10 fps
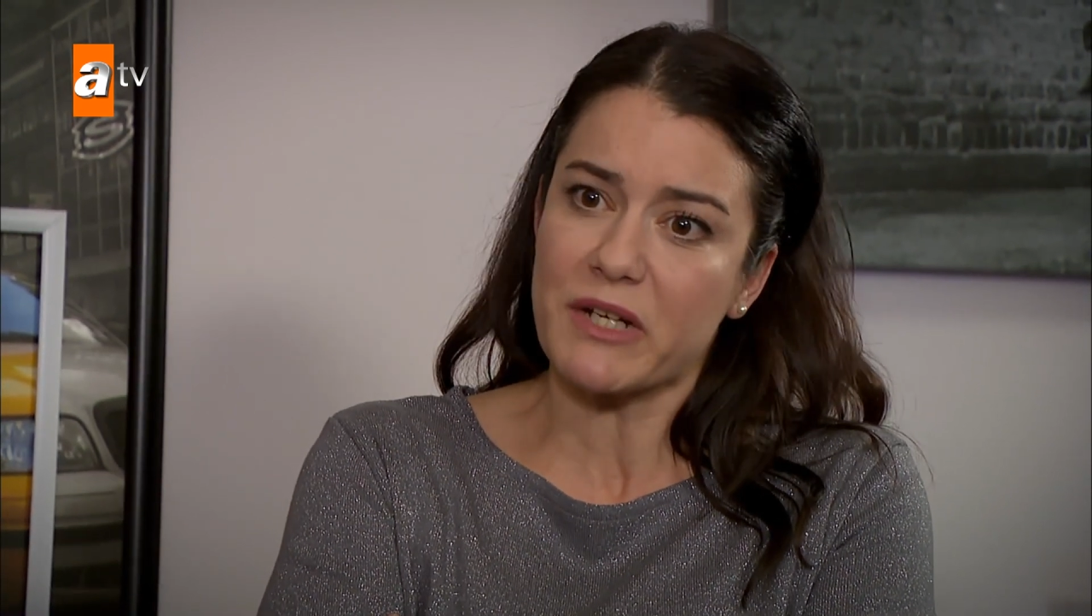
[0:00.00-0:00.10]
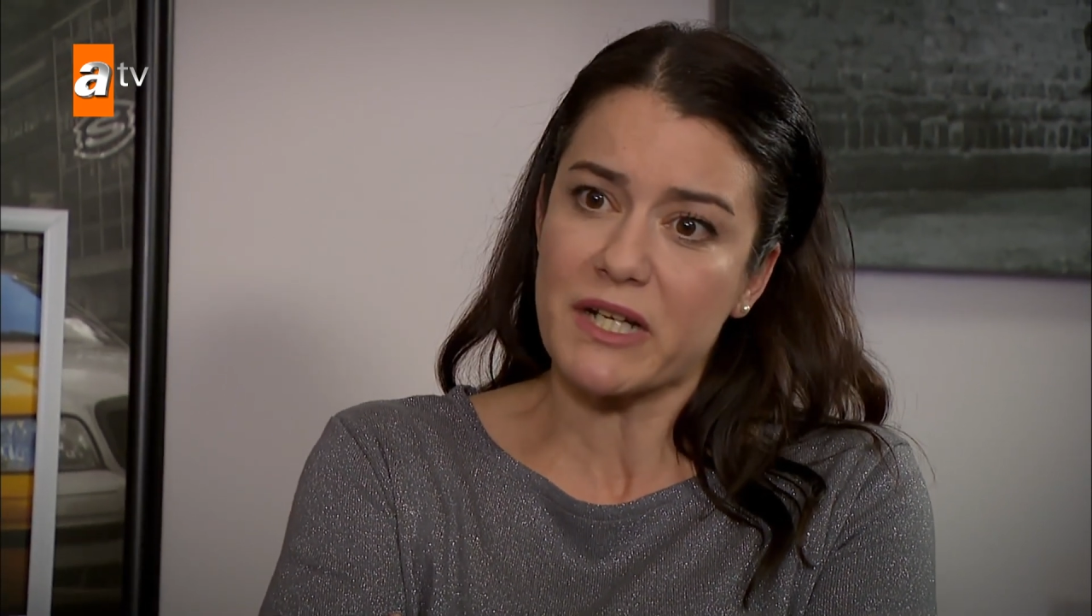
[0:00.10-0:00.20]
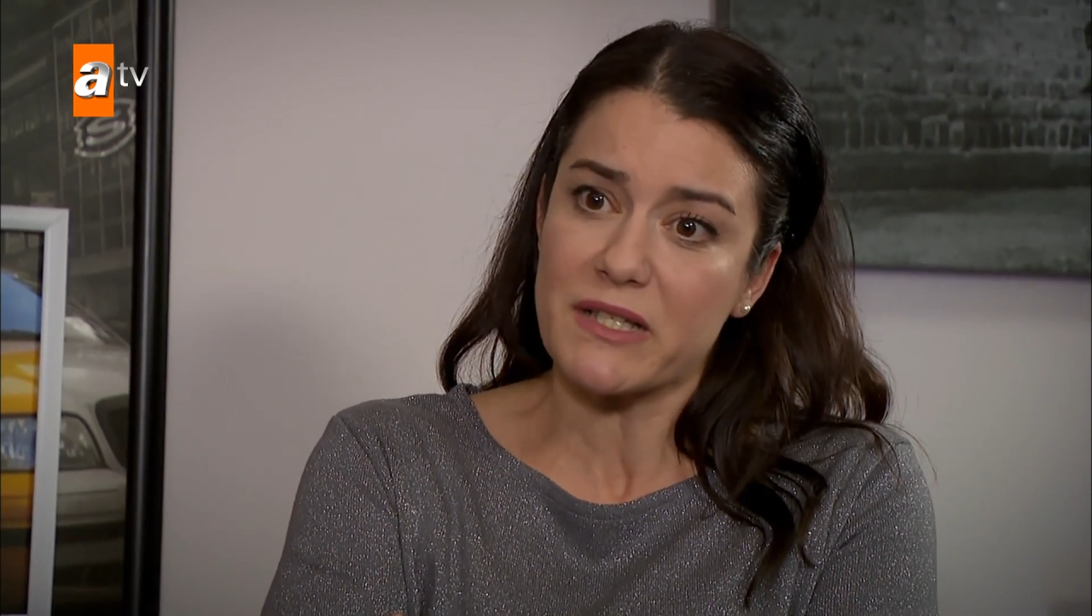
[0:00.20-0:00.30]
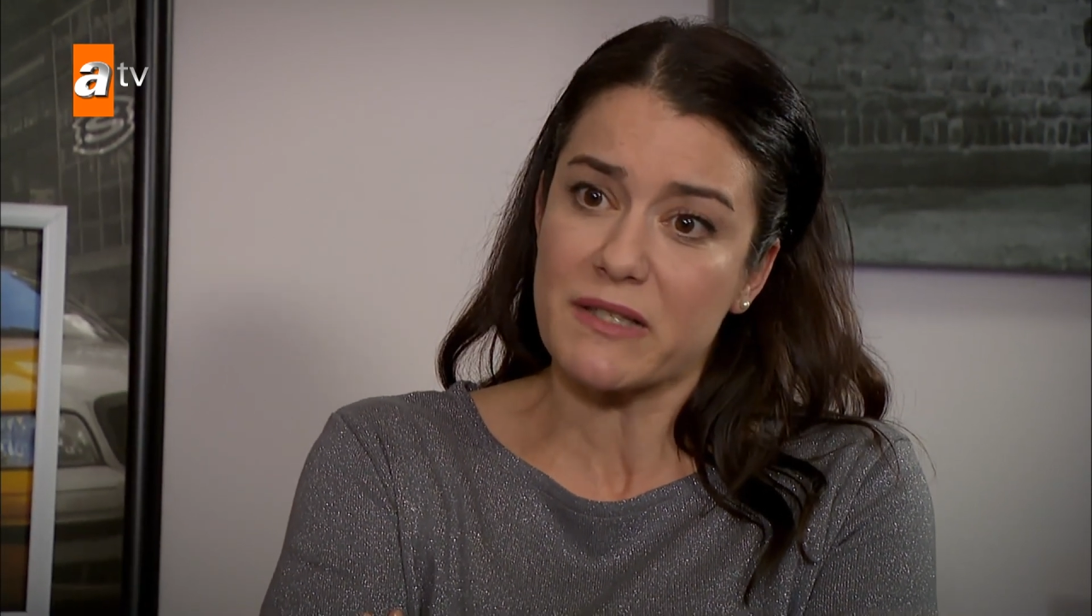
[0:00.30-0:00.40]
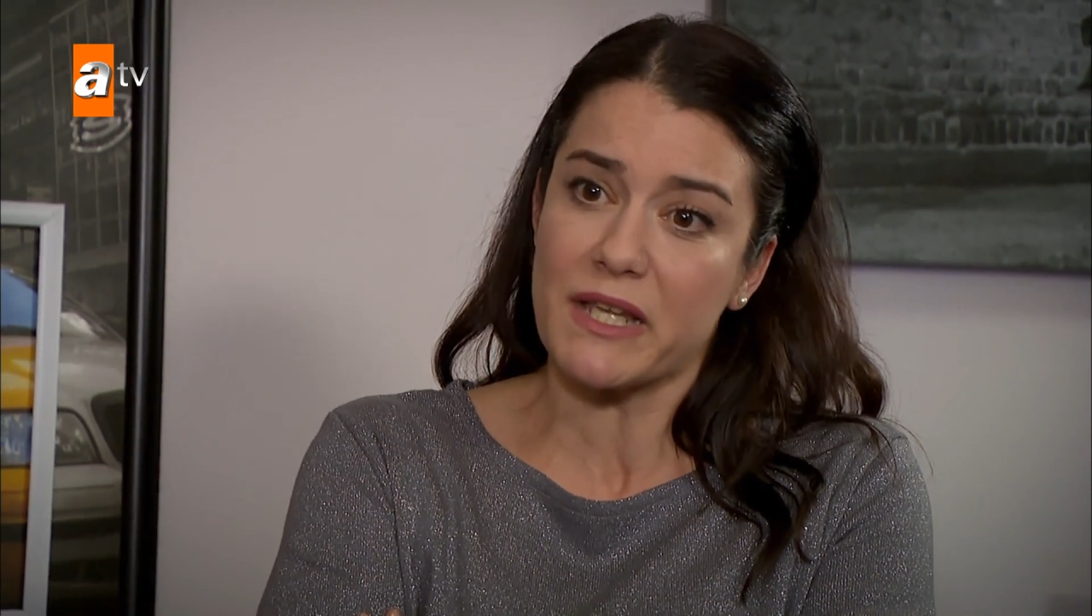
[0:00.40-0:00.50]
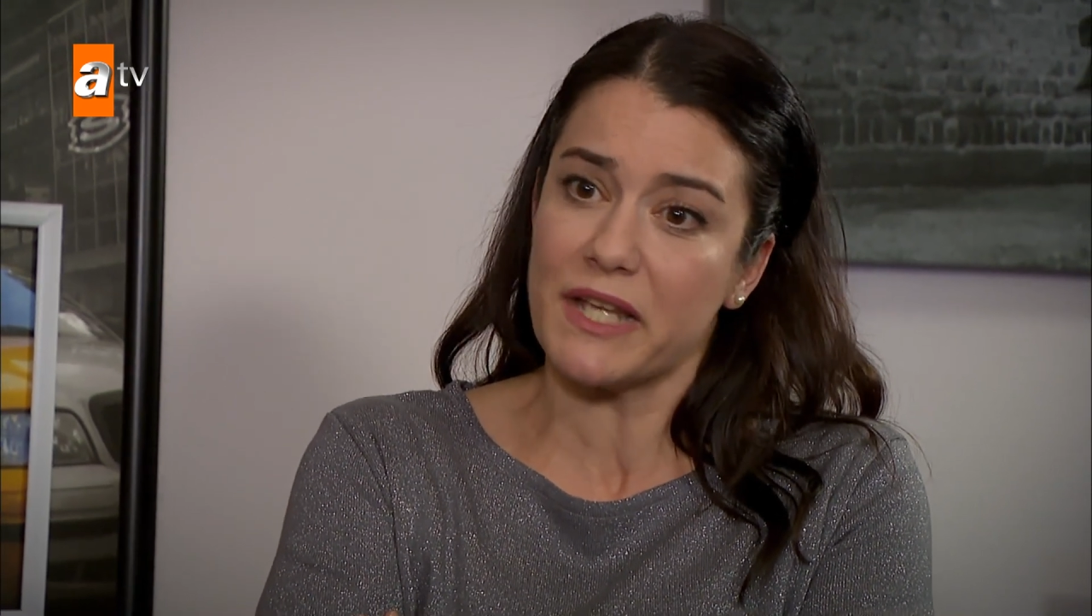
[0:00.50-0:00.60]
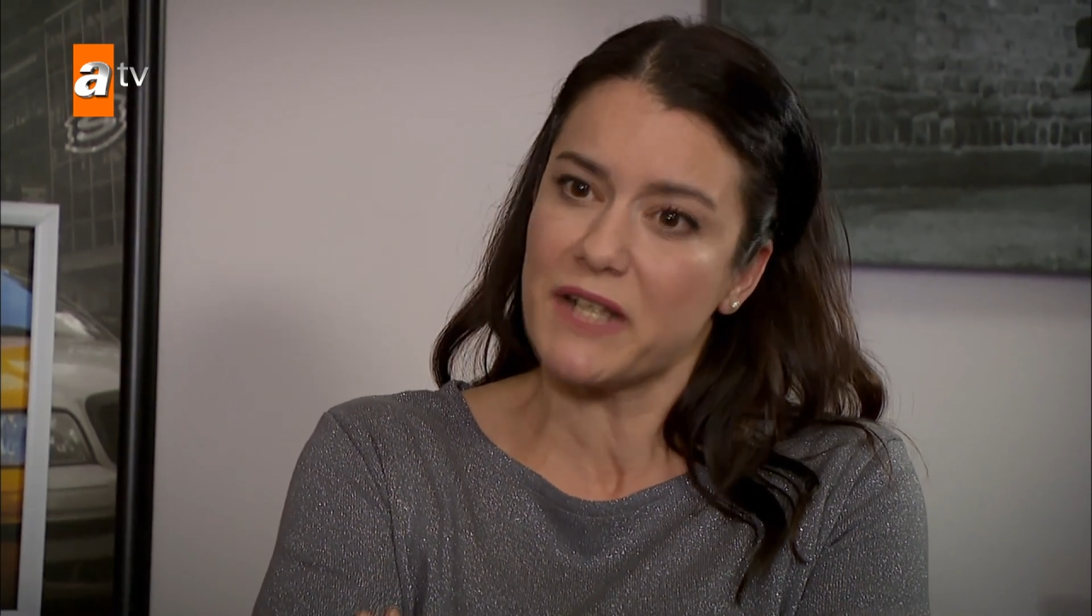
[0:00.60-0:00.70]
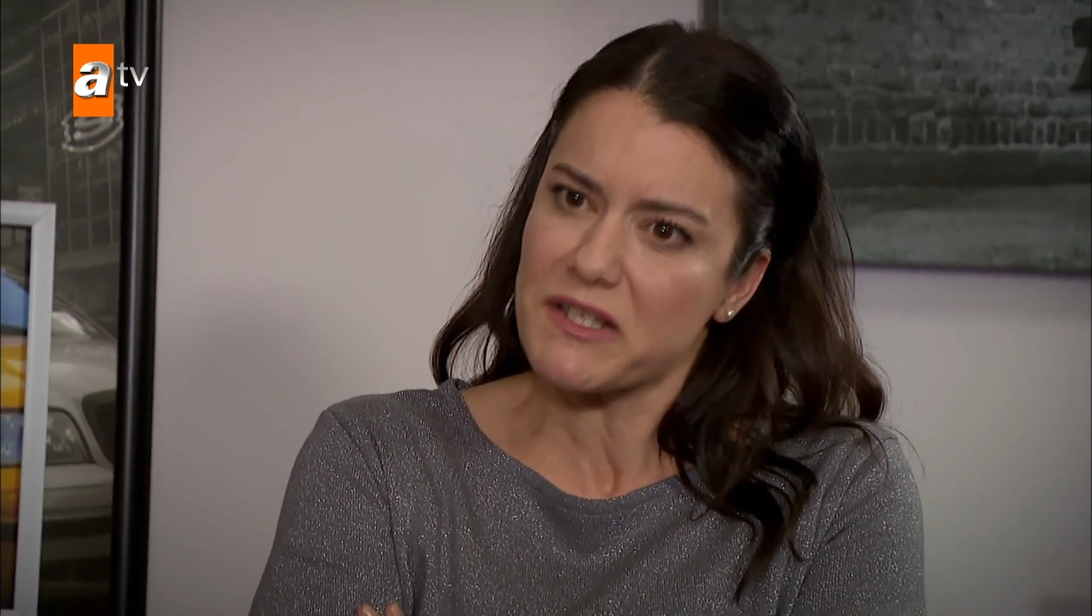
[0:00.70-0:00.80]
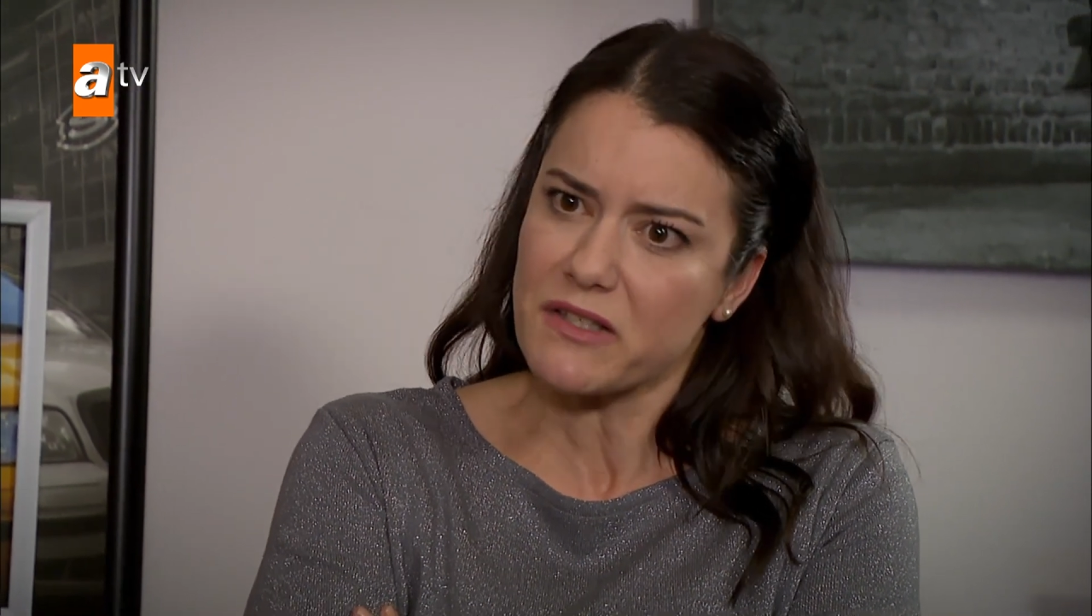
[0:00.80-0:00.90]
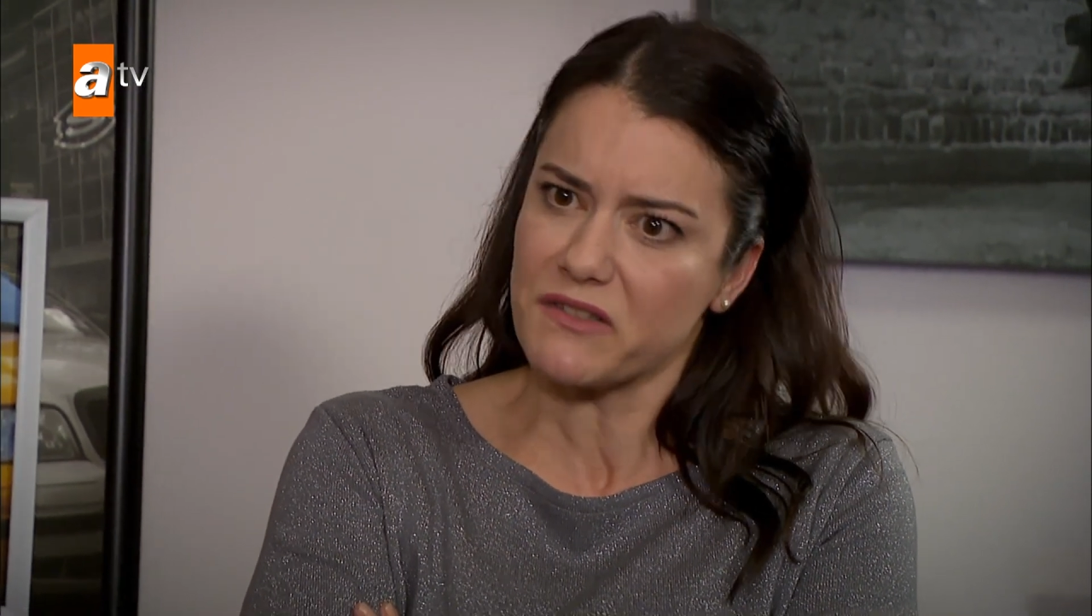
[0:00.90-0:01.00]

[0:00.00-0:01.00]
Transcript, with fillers: kız diye nasıl